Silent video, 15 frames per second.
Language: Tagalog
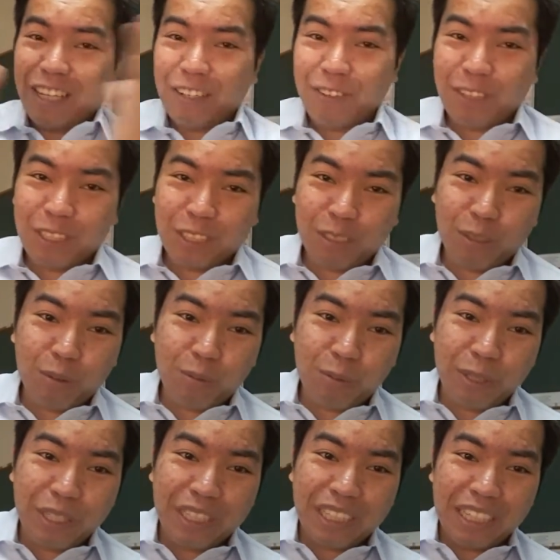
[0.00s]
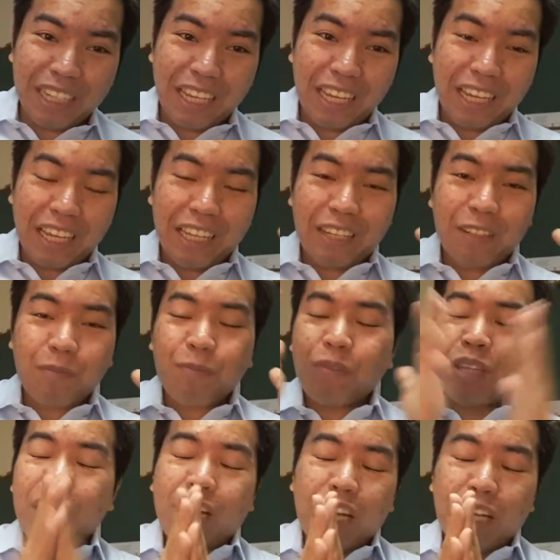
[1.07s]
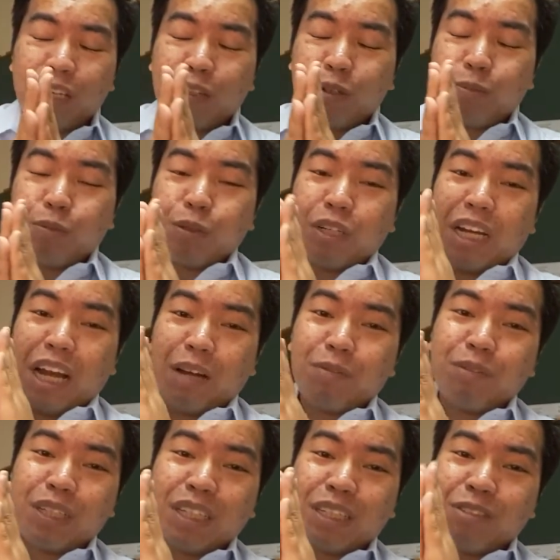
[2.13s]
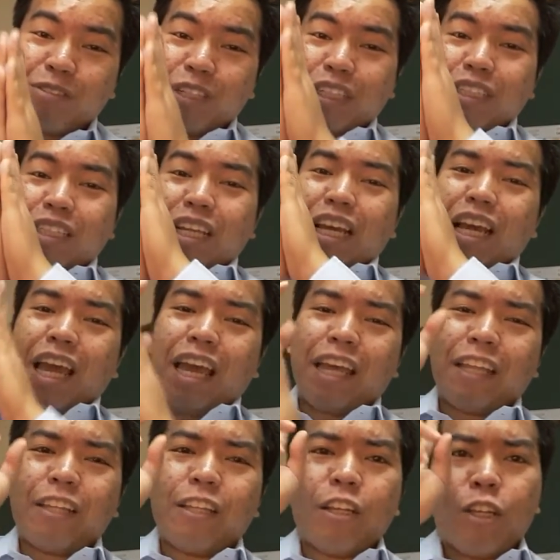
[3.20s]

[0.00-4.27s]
Anyways, good morning and I hope you're having a great day and